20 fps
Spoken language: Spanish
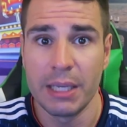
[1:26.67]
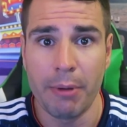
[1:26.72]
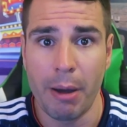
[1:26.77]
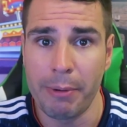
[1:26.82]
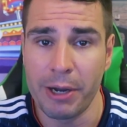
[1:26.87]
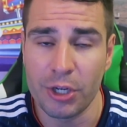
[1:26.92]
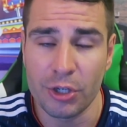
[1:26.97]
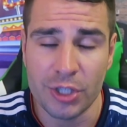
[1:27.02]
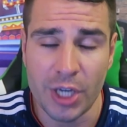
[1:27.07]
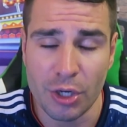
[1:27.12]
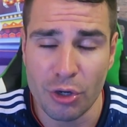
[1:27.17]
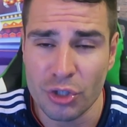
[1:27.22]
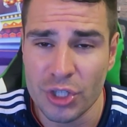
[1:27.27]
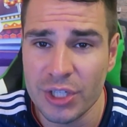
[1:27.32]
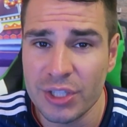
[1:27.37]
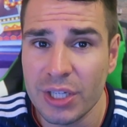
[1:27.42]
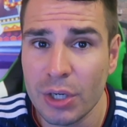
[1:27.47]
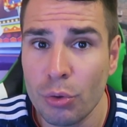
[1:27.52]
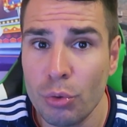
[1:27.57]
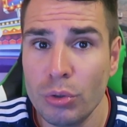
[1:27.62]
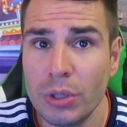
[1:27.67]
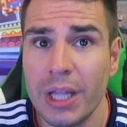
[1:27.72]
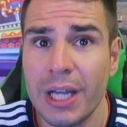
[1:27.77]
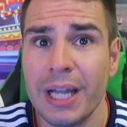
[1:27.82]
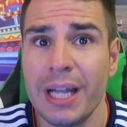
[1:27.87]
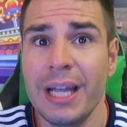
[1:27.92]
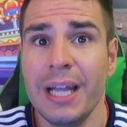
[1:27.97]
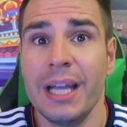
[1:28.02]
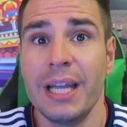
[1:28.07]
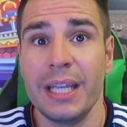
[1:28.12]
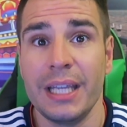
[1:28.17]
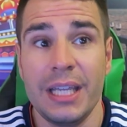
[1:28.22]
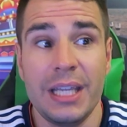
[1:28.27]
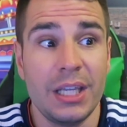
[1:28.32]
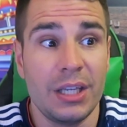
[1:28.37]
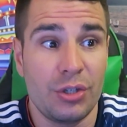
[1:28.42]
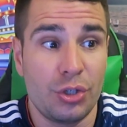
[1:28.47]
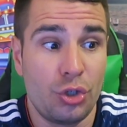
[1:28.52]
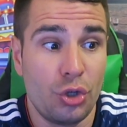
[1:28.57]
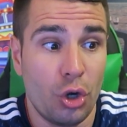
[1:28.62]
lleva varios años en segunda
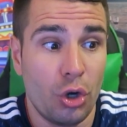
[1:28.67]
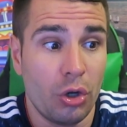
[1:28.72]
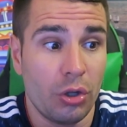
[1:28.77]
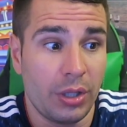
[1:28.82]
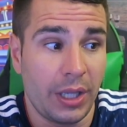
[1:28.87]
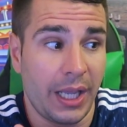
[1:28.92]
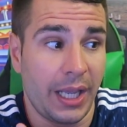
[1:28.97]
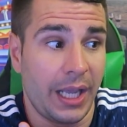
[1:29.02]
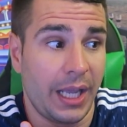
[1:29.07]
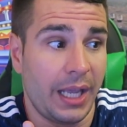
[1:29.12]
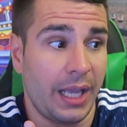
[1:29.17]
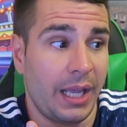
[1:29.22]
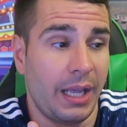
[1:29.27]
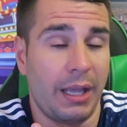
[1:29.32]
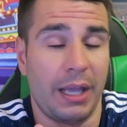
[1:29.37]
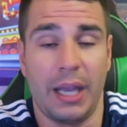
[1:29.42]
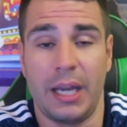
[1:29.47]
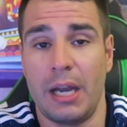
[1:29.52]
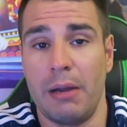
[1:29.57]
y yo eh,